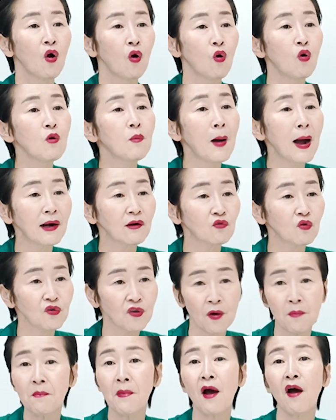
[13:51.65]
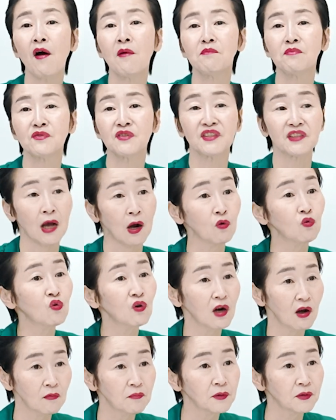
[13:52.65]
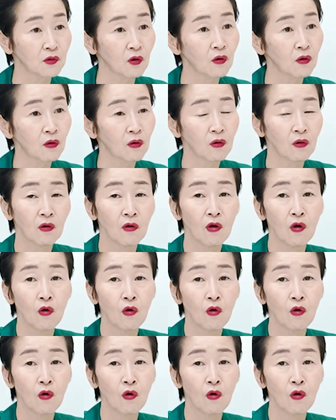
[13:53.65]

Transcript: 올바르고 현명한 분이 나올 거라고 믿어.